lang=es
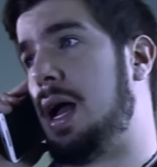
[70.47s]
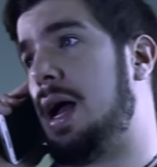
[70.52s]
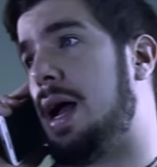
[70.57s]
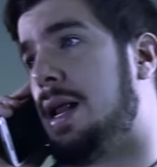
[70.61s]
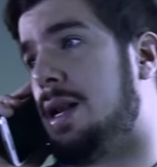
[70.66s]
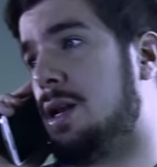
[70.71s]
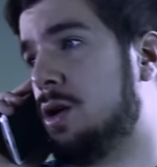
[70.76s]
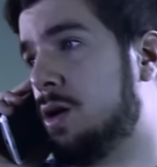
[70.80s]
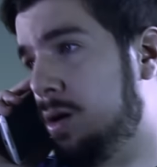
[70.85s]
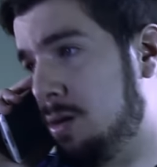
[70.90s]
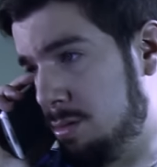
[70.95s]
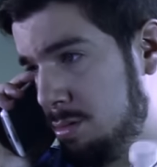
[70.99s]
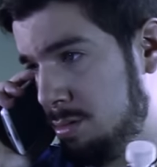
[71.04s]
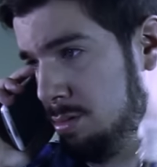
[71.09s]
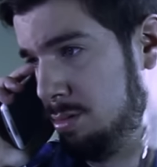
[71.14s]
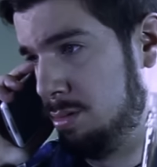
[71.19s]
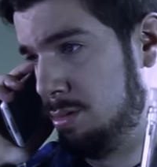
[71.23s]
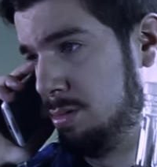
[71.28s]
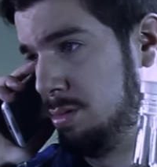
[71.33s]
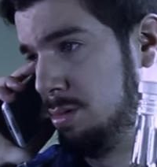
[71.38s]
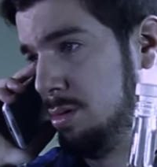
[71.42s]
Aló,
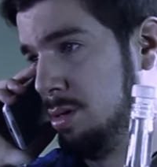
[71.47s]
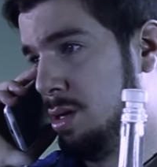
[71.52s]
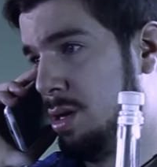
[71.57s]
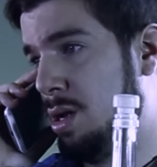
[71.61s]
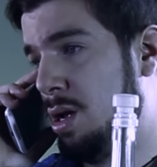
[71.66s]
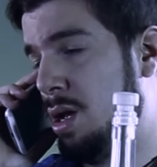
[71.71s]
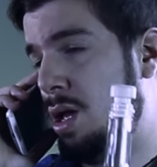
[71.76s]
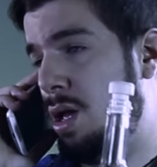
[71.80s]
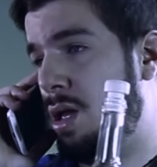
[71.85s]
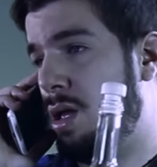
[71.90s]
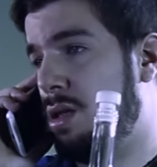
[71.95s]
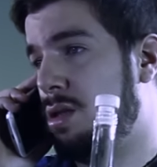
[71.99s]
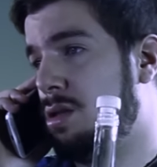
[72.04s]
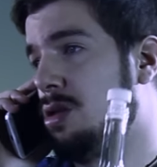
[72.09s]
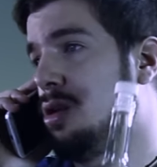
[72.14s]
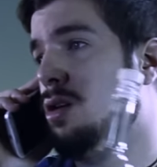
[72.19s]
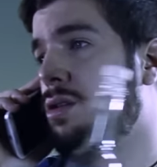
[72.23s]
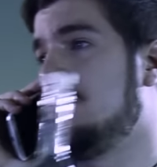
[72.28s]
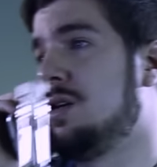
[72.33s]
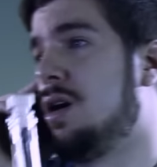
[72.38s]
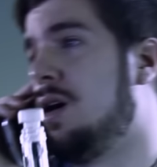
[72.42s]

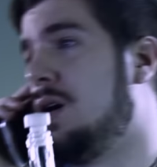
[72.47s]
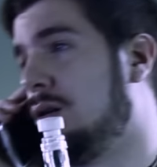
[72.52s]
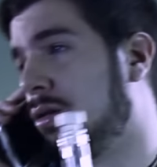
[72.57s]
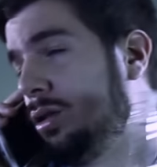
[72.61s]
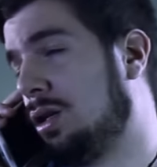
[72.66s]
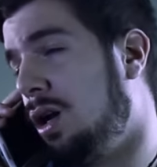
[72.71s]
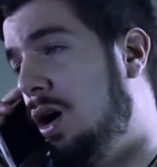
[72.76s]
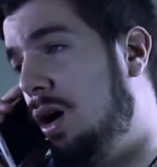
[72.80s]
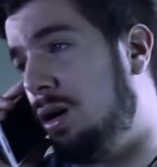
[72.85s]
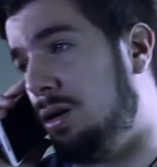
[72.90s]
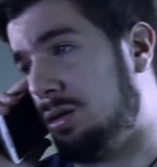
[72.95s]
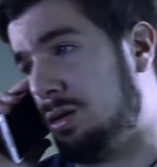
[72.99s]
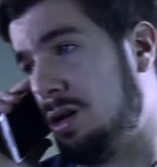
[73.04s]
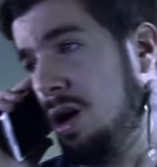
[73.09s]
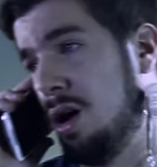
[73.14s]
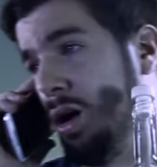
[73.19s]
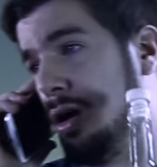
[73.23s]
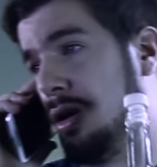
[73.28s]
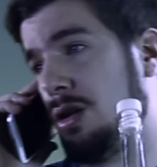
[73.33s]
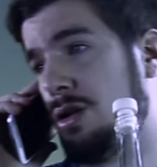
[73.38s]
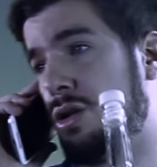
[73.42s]
no, no, no,
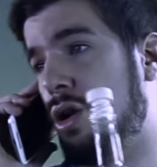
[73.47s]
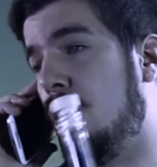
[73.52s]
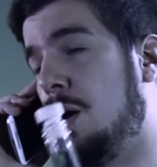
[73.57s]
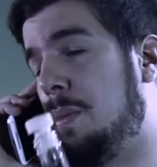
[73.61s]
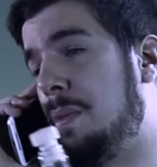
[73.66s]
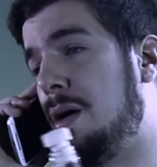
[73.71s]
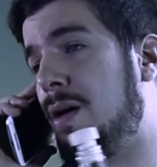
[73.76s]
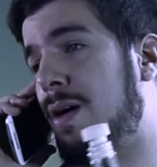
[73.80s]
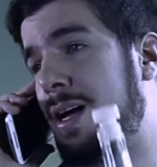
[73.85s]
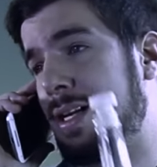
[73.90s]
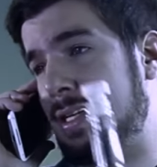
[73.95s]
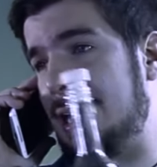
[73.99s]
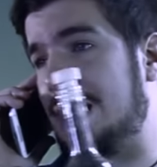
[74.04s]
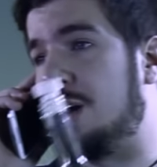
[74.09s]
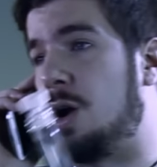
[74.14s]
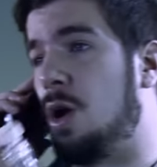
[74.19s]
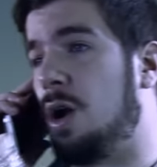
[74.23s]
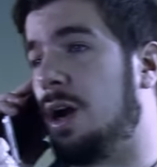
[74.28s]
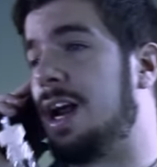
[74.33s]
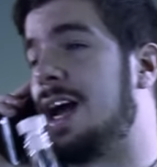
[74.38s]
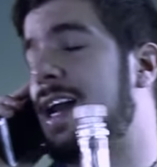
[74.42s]
no, no me vaya a
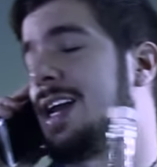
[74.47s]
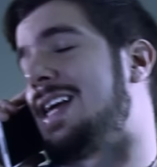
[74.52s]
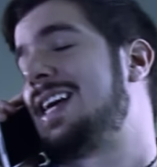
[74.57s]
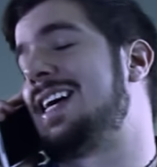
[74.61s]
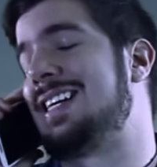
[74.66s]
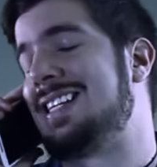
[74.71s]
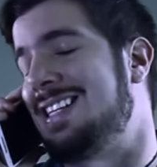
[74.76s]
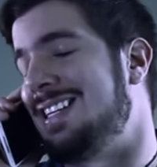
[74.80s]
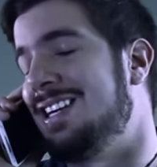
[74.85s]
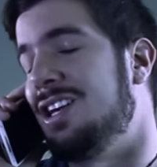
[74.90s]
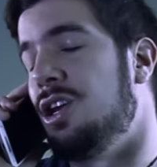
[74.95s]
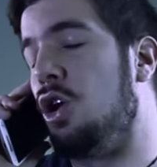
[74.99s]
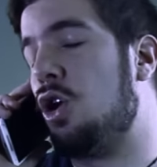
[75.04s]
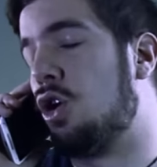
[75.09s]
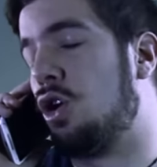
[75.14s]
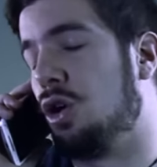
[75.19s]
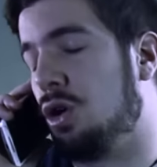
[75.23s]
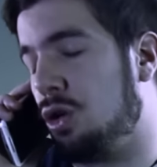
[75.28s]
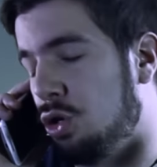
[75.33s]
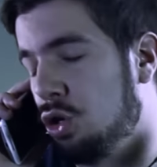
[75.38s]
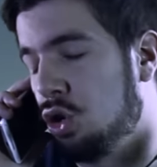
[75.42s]
colgar que
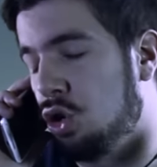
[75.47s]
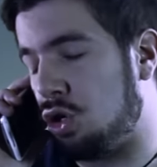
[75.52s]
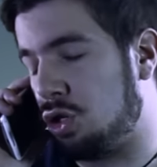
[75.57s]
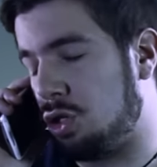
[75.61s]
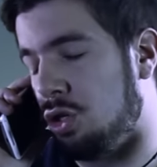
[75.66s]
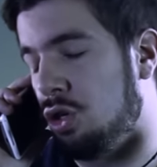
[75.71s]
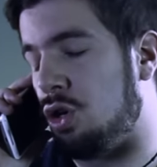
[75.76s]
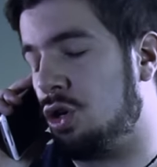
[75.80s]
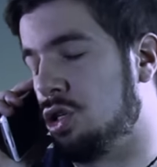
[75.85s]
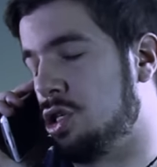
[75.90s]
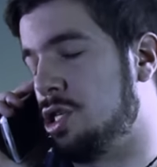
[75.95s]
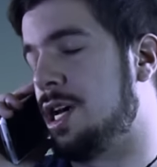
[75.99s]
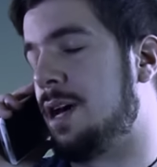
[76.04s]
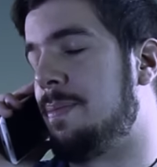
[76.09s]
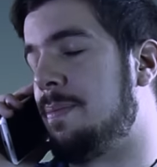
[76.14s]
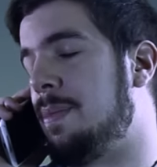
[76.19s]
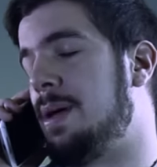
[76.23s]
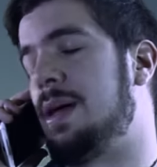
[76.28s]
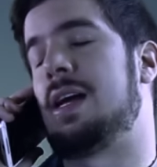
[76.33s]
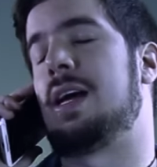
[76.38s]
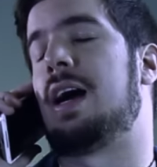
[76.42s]
no, no, no
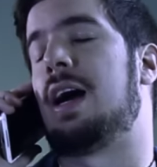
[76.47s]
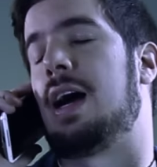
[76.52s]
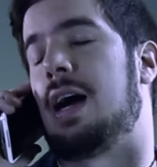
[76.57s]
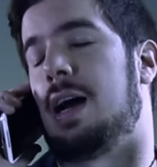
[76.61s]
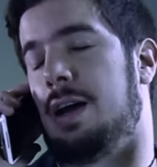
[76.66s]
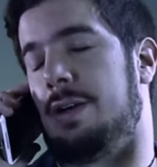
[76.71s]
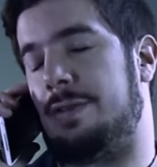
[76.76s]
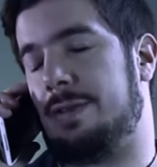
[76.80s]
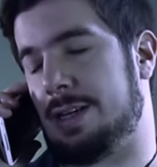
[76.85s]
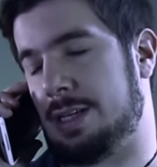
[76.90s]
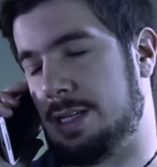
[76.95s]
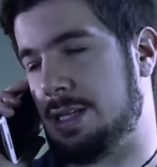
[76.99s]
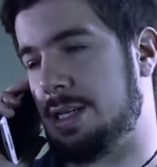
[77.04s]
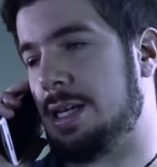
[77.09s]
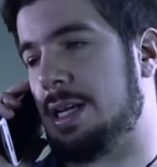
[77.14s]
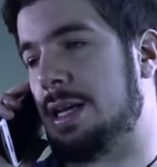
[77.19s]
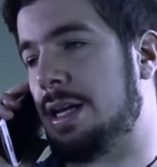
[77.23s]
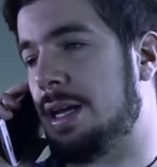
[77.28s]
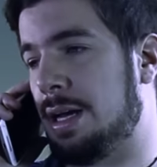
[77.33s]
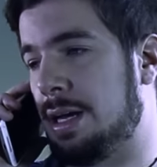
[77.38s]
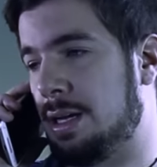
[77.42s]
llame a
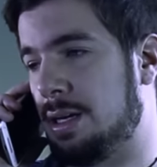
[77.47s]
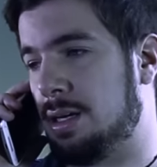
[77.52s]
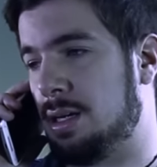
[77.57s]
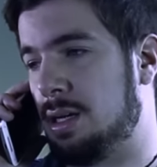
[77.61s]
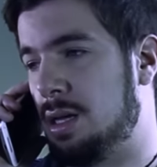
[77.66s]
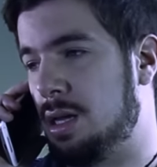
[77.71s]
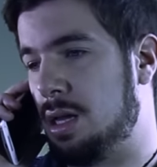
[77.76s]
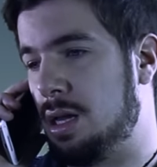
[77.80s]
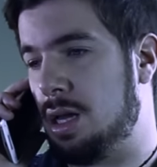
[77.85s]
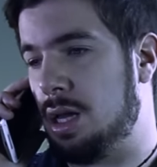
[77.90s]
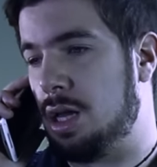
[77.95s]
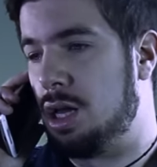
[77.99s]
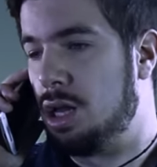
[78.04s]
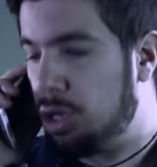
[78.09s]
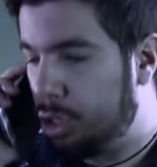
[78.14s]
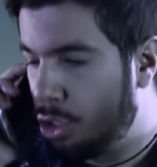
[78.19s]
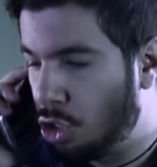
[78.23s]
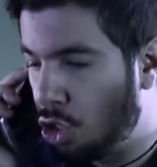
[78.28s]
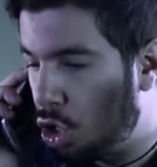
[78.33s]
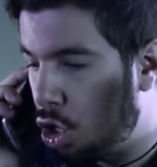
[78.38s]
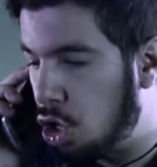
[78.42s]
fastidiar.
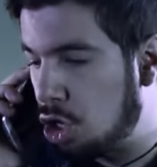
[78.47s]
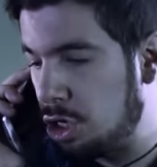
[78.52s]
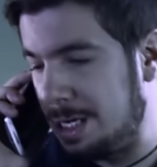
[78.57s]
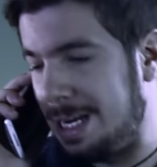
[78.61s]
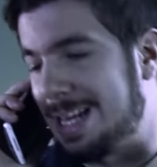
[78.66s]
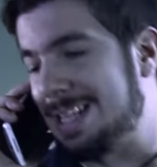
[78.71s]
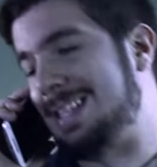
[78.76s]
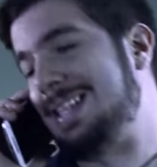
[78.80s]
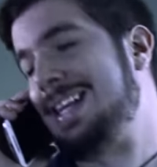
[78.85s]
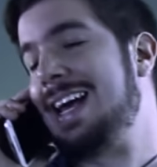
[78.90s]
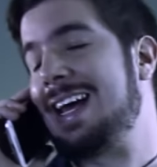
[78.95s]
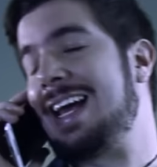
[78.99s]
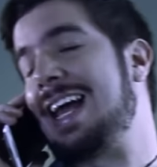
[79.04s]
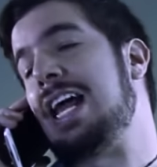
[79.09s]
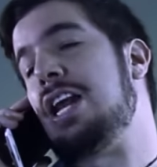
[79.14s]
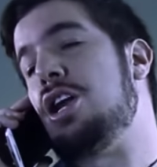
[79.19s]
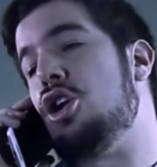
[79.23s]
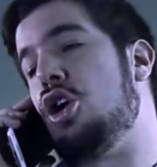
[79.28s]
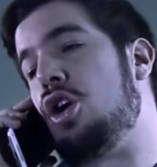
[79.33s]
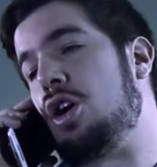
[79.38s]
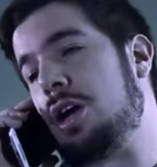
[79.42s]
Yo ya sé
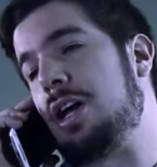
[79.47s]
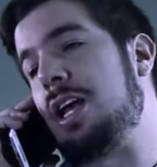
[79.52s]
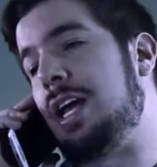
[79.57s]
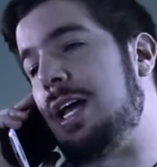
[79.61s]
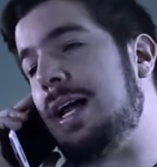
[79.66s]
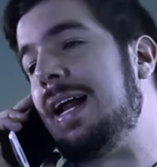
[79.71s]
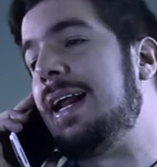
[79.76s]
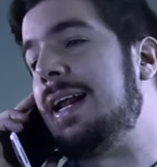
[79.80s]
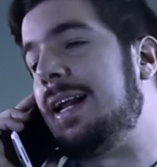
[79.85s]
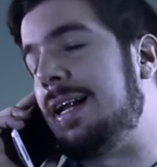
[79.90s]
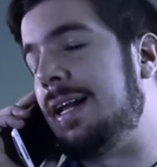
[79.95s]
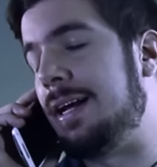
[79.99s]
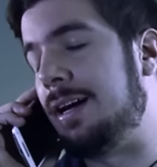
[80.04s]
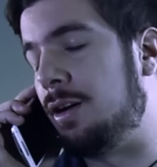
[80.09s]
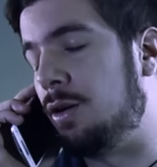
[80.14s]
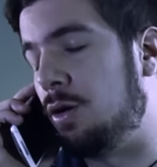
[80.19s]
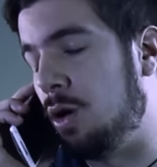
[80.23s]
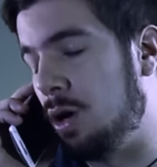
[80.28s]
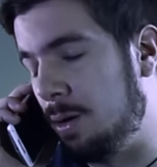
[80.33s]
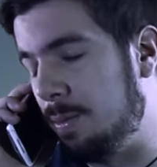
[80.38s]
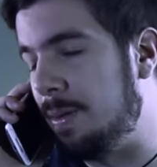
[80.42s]
que no quiere
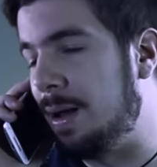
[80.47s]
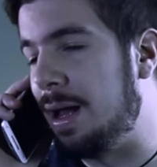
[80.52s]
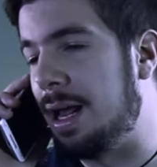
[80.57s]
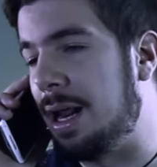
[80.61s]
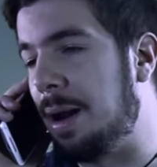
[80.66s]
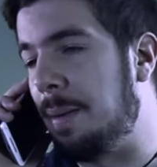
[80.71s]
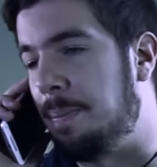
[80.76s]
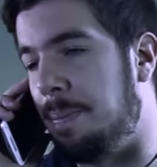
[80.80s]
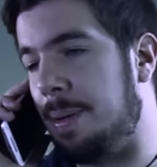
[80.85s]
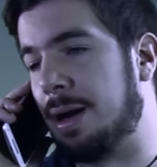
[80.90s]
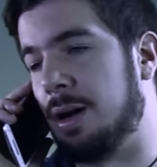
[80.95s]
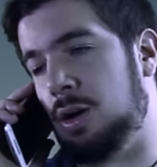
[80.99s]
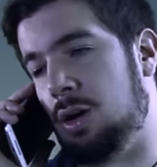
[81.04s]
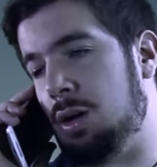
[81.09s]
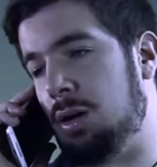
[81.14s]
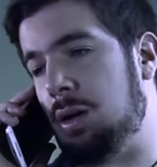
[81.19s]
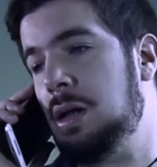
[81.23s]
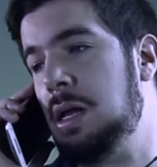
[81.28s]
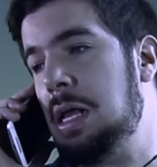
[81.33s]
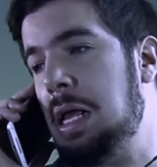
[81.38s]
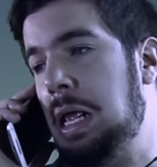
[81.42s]
volver,
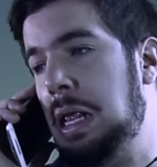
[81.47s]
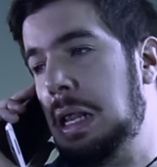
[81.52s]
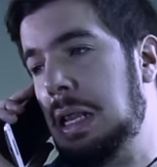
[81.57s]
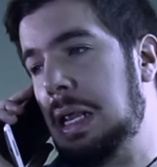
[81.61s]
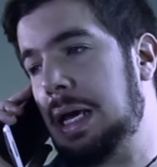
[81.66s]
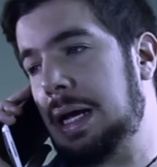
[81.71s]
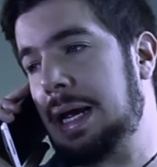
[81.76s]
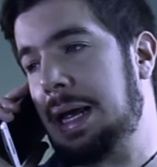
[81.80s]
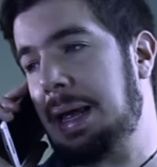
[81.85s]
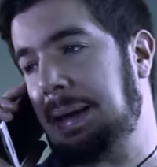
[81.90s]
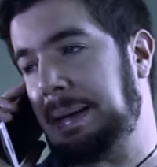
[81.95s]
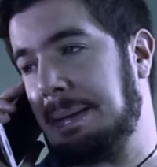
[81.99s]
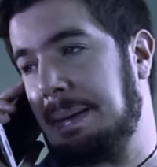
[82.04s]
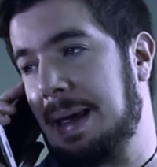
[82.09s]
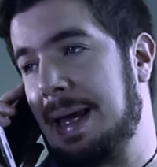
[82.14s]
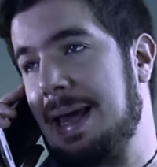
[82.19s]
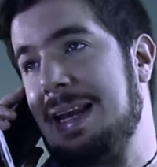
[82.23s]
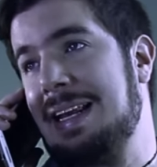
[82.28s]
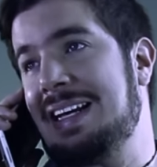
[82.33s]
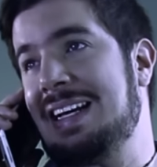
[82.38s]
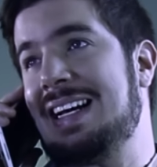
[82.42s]
pero le
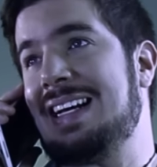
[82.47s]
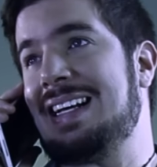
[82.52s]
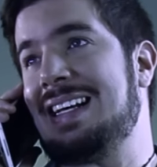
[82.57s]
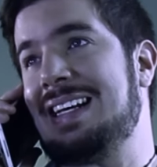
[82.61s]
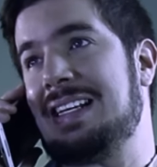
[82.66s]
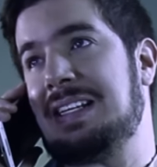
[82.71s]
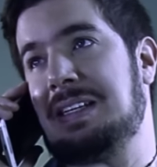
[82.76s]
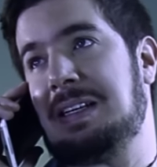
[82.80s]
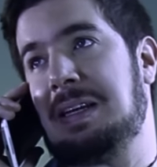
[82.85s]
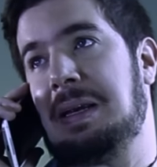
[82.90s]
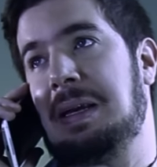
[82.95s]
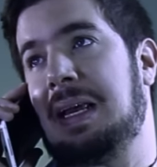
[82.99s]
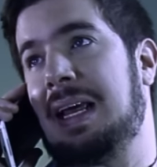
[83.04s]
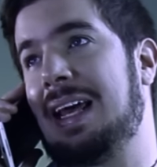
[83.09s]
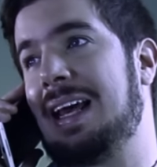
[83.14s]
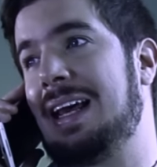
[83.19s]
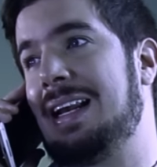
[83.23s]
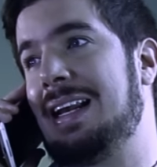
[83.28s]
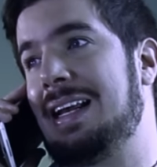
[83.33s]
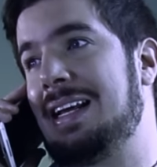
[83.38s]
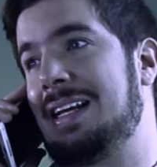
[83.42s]
quería decir
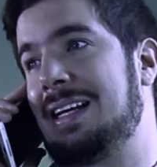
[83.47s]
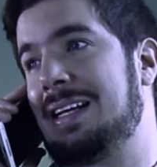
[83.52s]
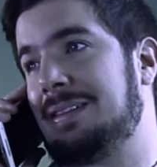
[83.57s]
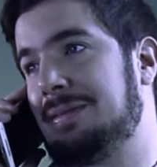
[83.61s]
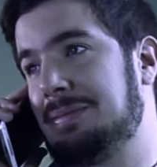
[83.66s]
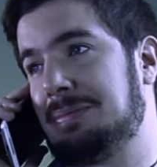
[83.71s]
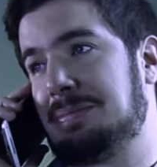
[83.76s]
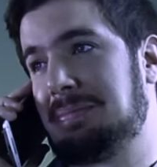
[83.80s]
que la